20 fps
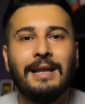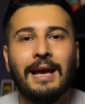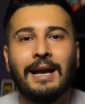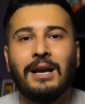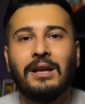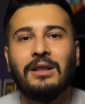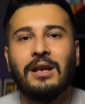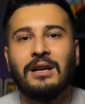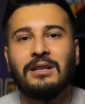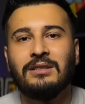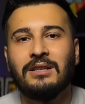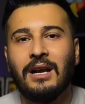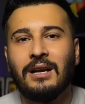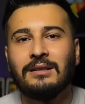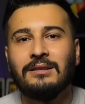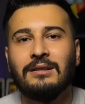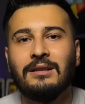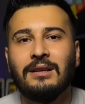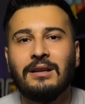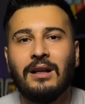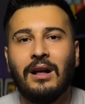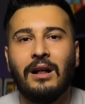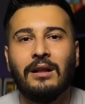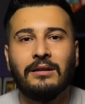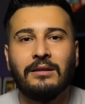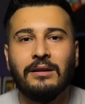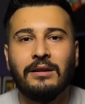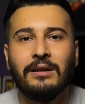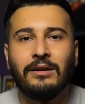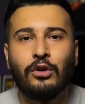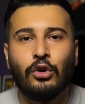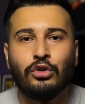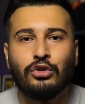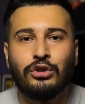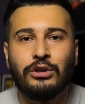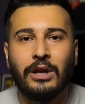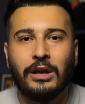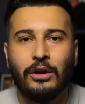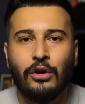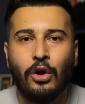ne kadar şarjının kaldığını
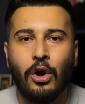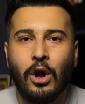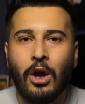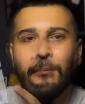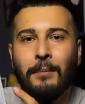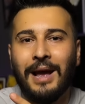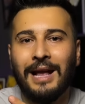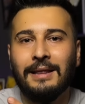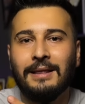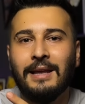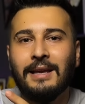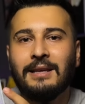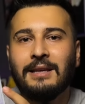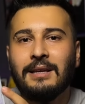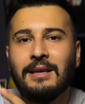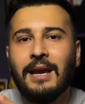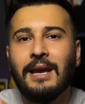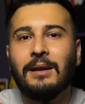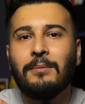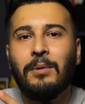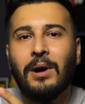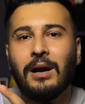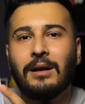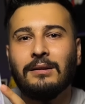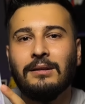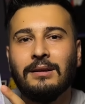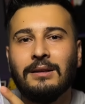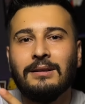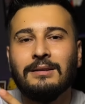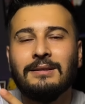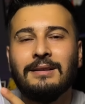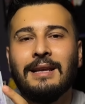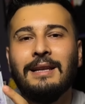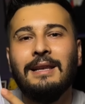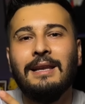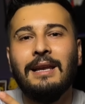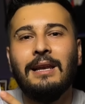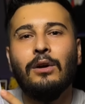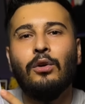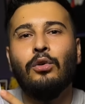gösteriyor. Bendeki renk baktığınızda
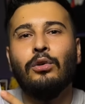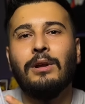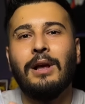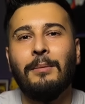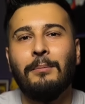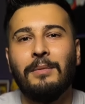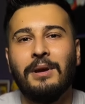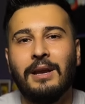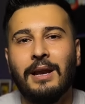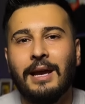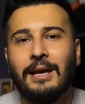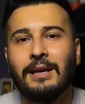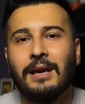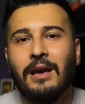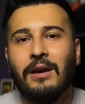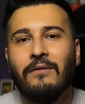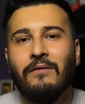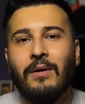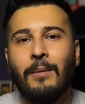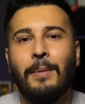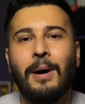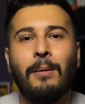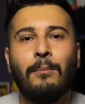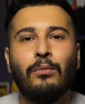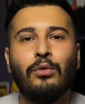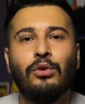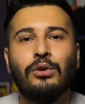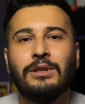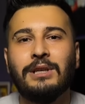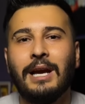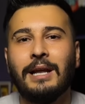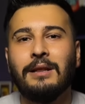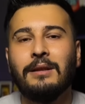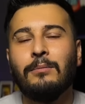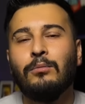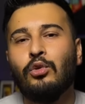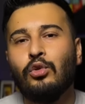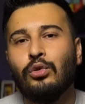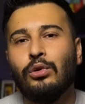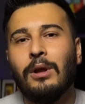lila olan bir renk ve ben bunu
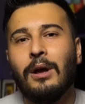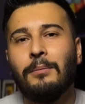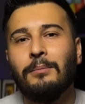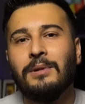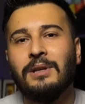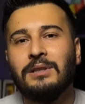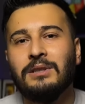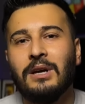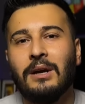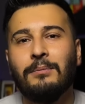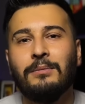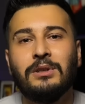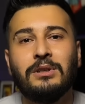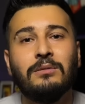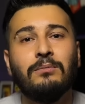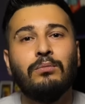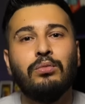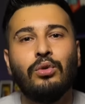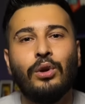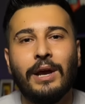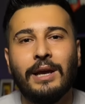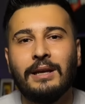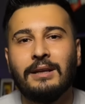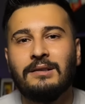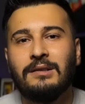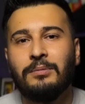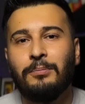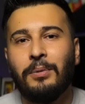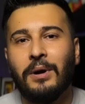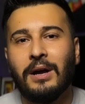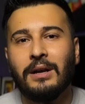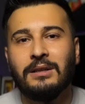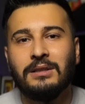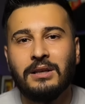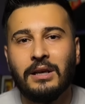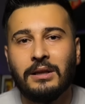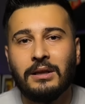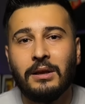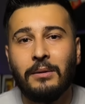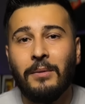kendim kullanmayacağım için bu rengi sipariş
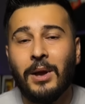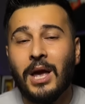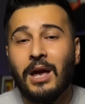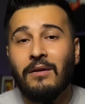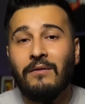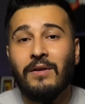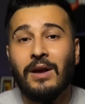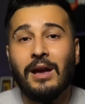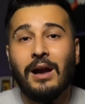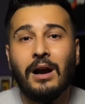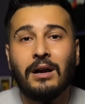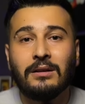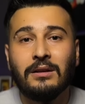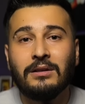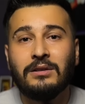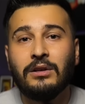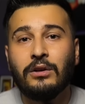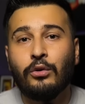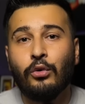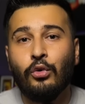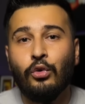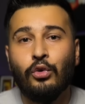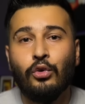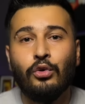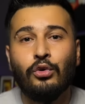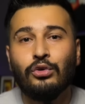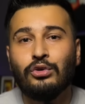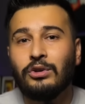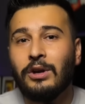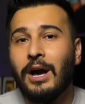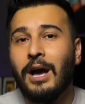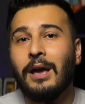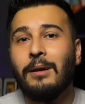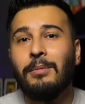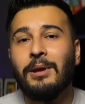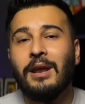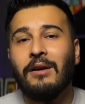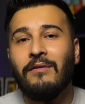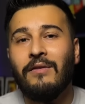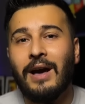ettim ve yaklaşık ürünü
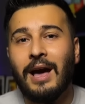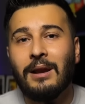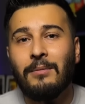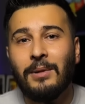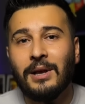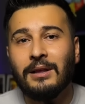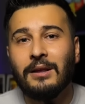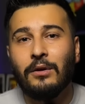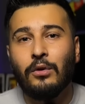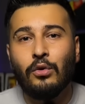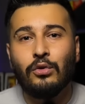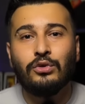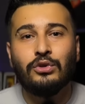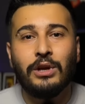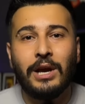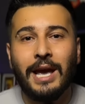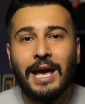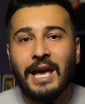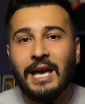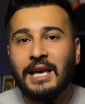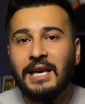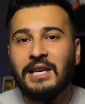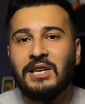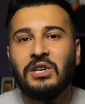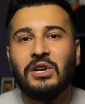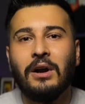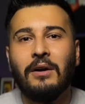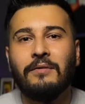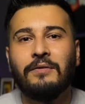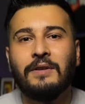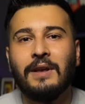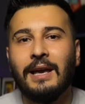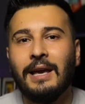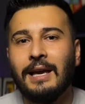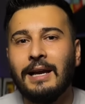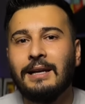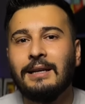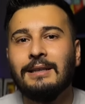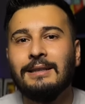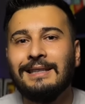sahibine vermeden önce 2 haftaya
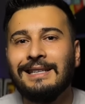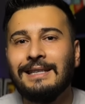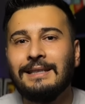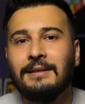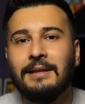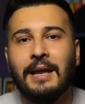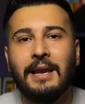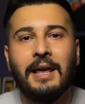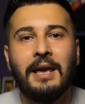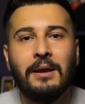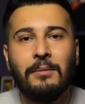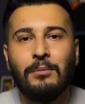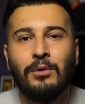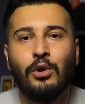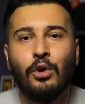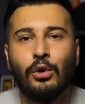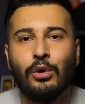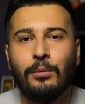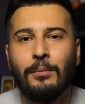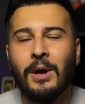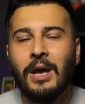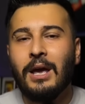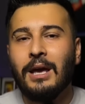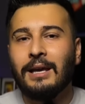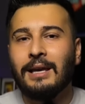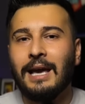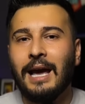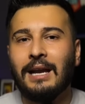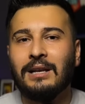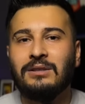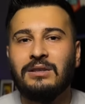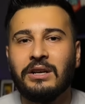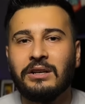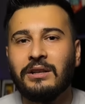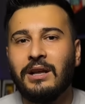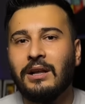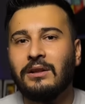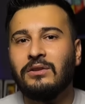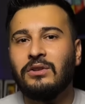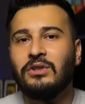yakındır deneyimliyorum.
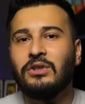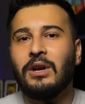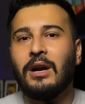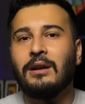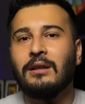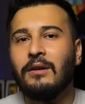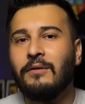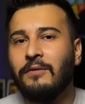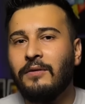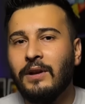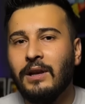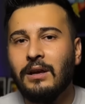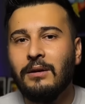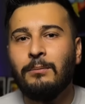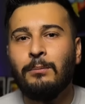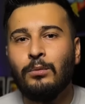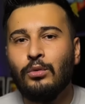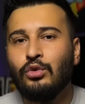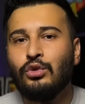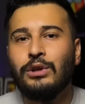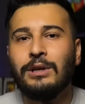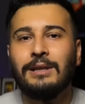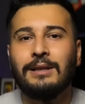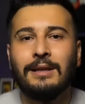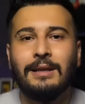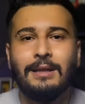Gerçekten dışarıda film, müzik